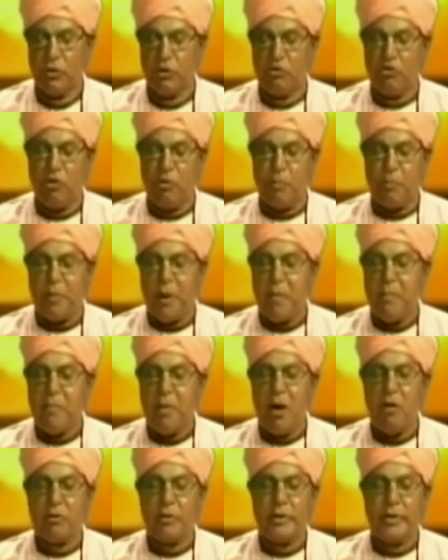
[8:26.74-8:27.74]
क्षिप्रम
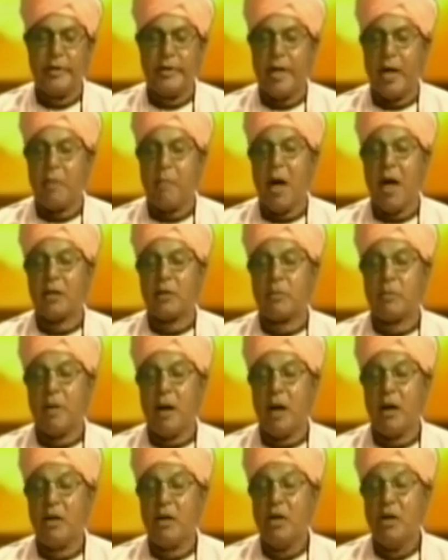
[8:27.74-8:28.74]
भवती
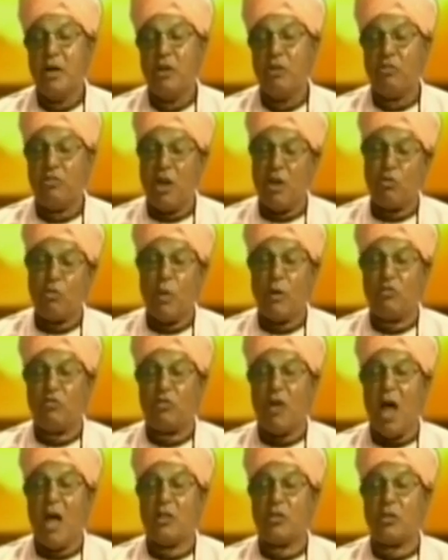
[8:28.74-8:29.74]
धर्मात्मा शाश्वत
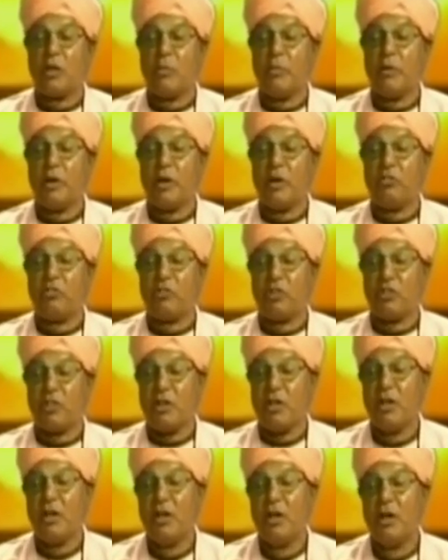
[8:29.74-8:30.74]
शांति में
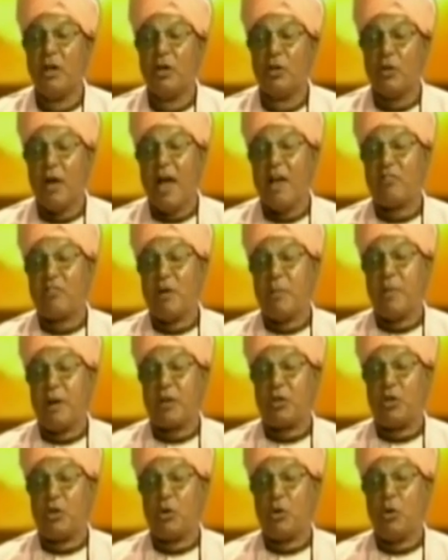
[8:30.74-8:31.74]
निगच्छति तो ऐसे
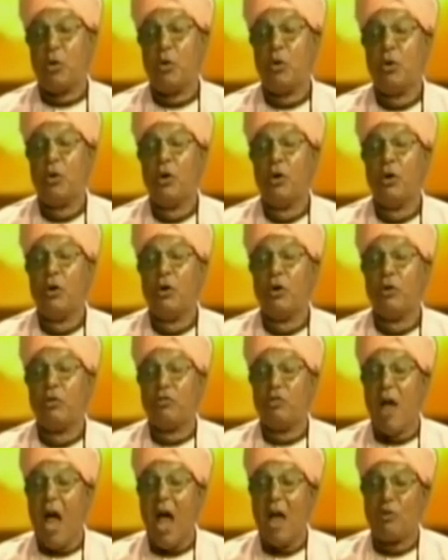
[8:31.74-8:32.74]
व्यक्ति को
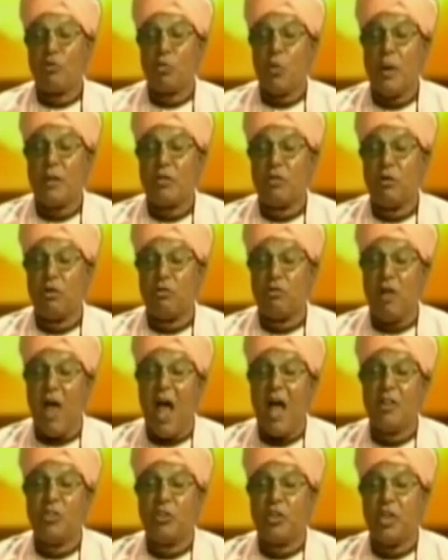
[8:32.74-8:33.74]
शाश्वत
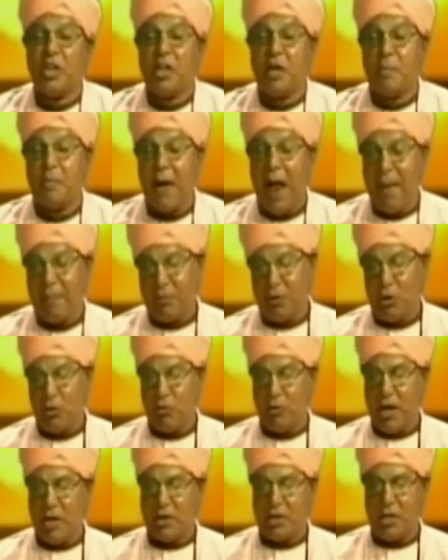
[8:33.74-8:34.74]
शांति की प्राप्ति
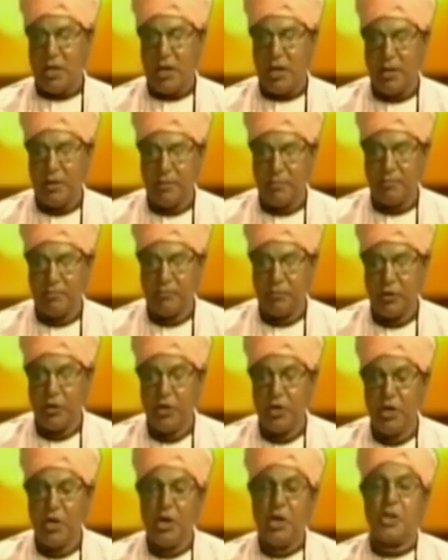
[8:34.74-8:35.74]
हो जाती है
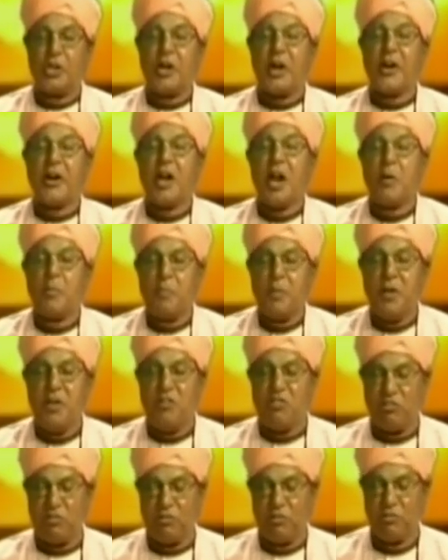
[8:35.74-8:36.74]
इटर्नल
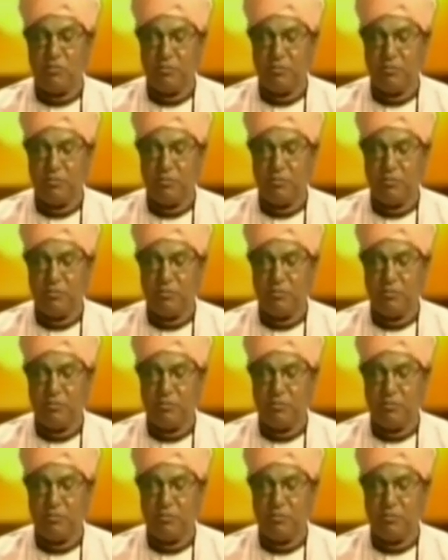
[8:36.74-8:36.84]
पीस